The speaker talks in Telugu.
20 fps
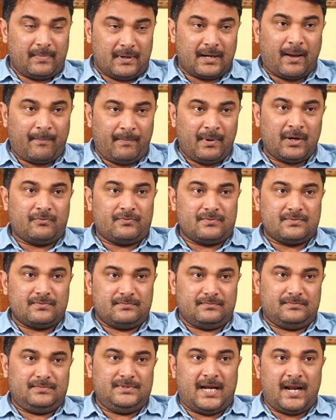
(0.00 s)
నమ్మడం
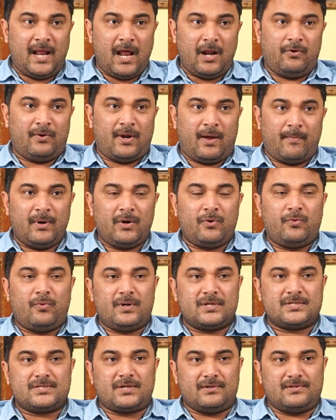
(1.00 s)
జనాలు నమ్మడం
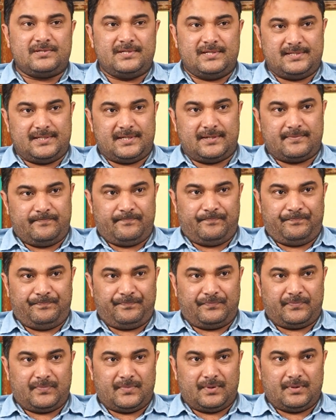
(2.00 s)
కూడా స్టార్ట్ చేశారు
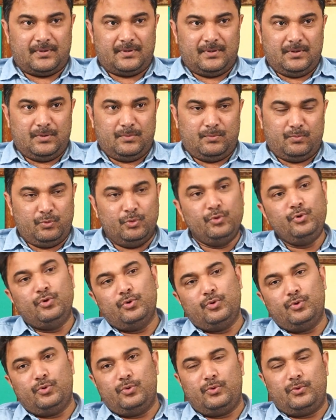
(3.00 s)

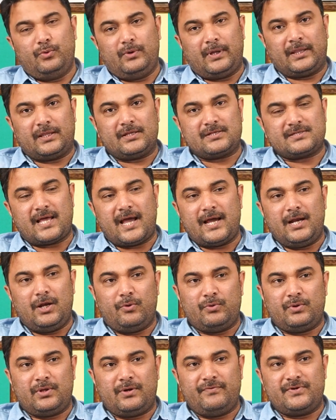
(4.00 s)
ముందు ఎంత
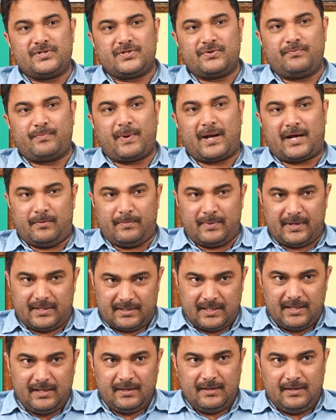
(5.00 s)
స్థాయిలో ఉందన్న విషయం పక్కన
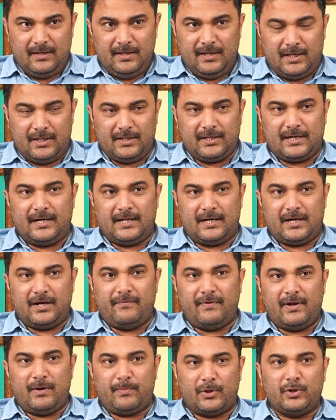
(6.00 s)
పెడితే ఎందుకంటే
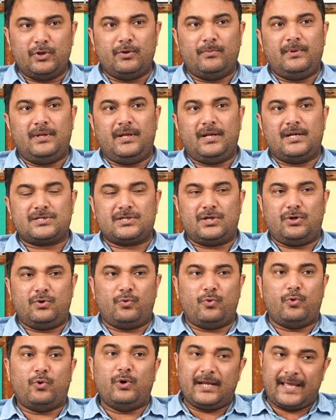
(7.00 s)
రెండు వేల పంతొమ్మిది
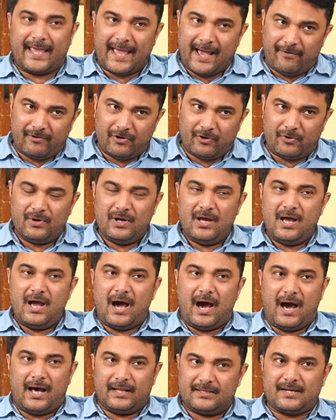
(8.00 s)
ఎలక్షన్లో ఓన్లీ కేవలం
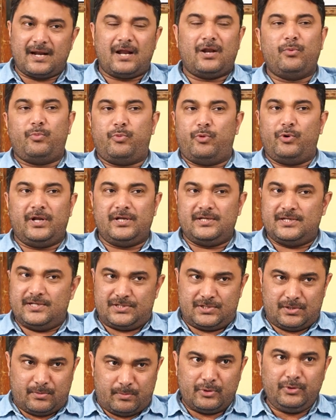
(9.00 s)
ఆంధ్రాలో పోటీ
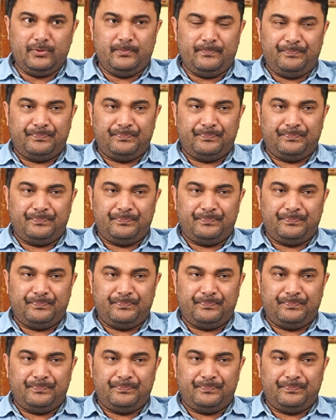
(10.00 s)
చేసినప్పుడు